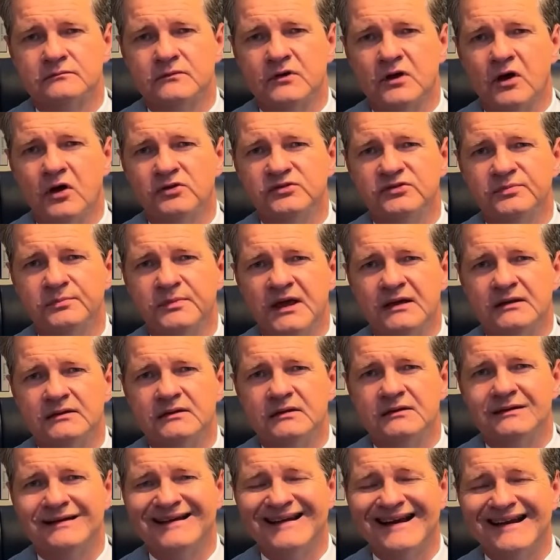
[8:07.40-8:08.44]

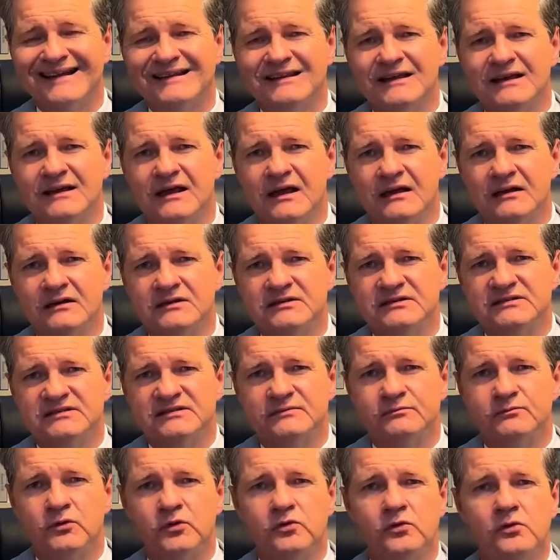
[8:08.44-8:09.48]
odmian
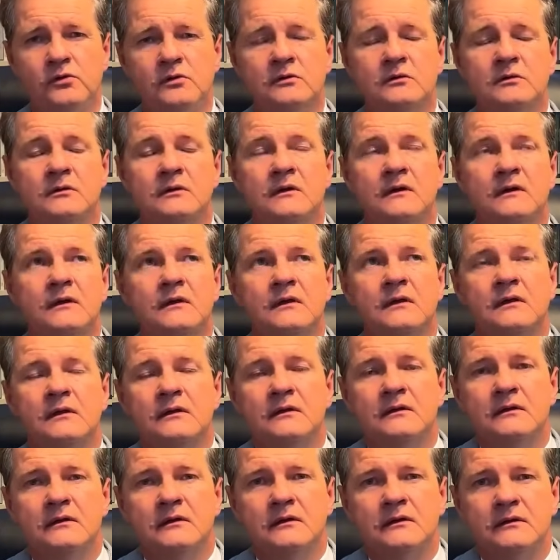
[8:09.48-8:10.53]
radykalizmu,
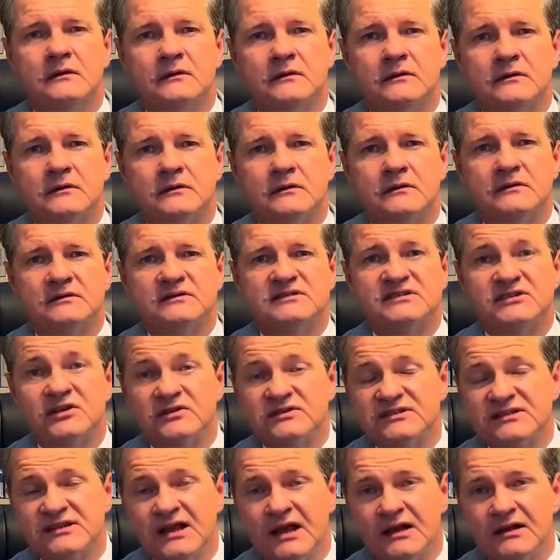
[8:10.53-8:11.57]

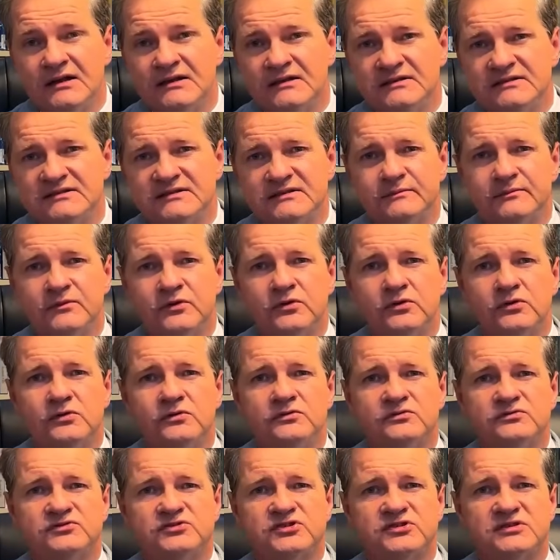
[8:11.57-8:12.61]

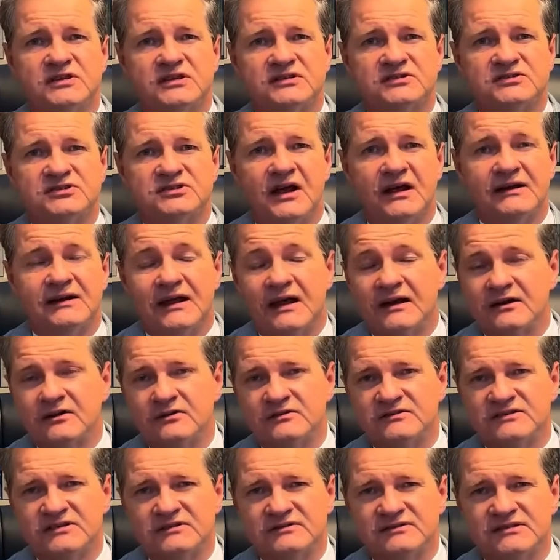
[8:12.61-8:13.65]
socjalizmu, czy też
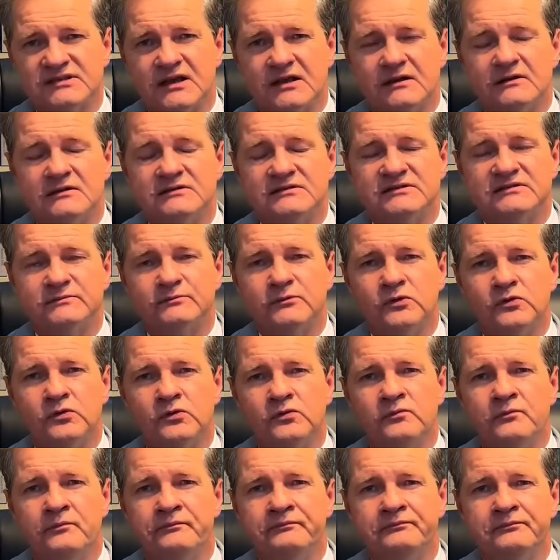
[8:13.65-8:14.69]

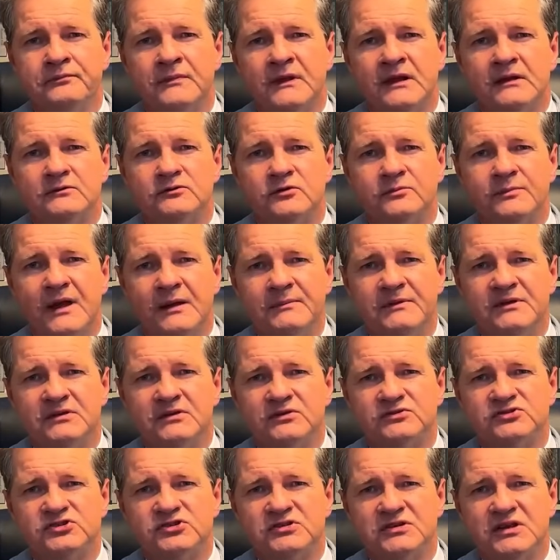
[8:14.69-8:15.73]
anarchosocjalizmu. Tu mamy
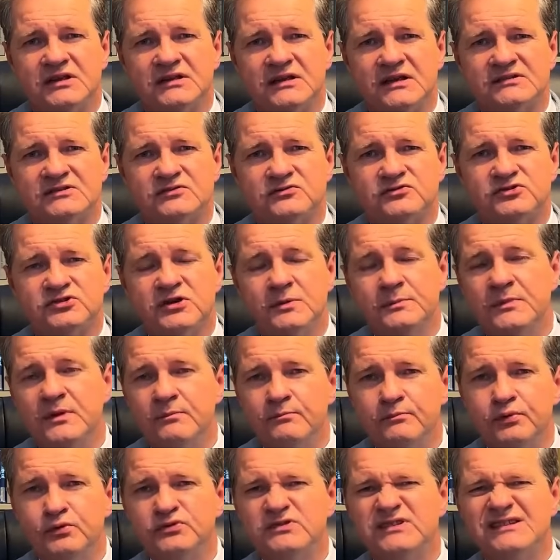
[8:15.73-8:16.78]
do czynienia z różnymi
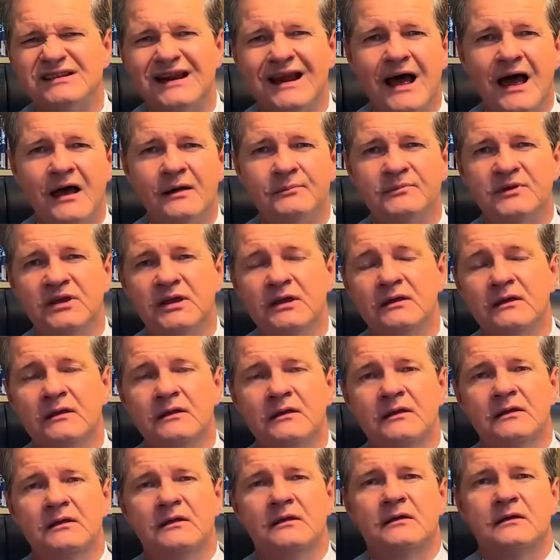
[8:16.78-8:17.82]
puzzlami
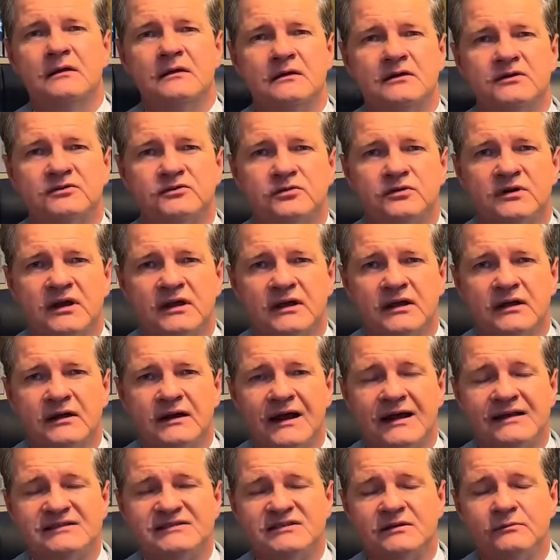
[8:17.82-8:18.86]
które
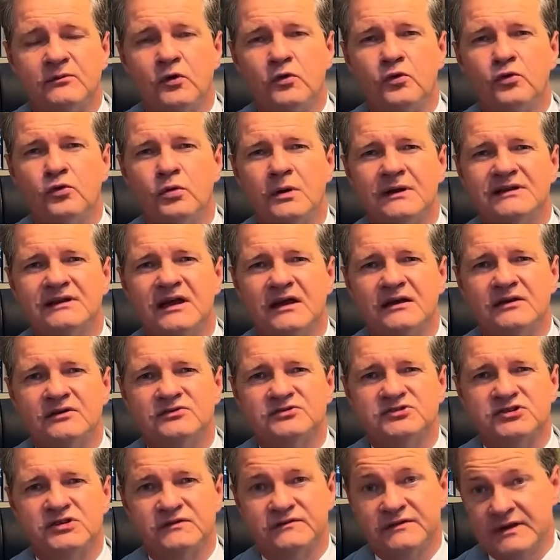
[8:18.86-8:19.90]
razem
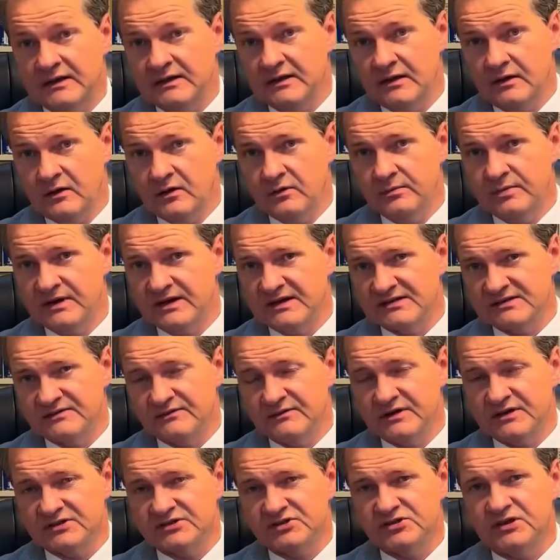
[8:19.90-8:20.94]
układają się w taki obraz
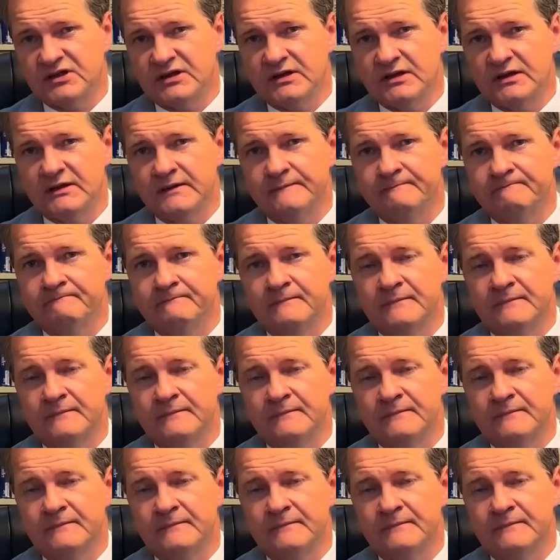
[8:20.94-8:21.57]
właśnie